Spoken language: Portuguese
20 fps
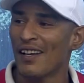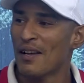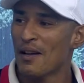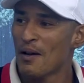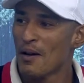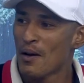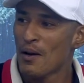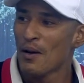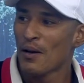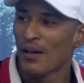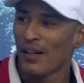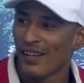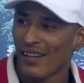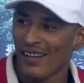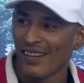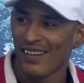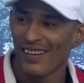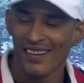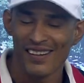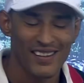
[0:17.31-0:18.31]
A Luzia vai te
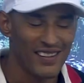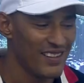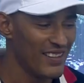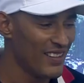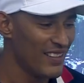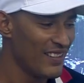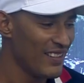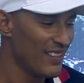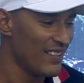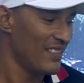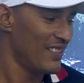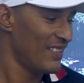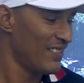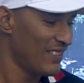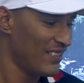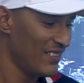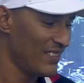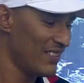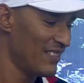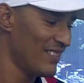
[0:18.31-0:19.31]
entregar
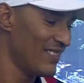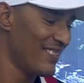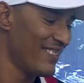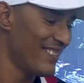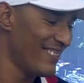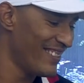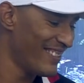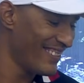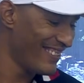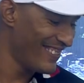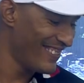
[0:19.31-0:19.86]
nossa, ele, ele tava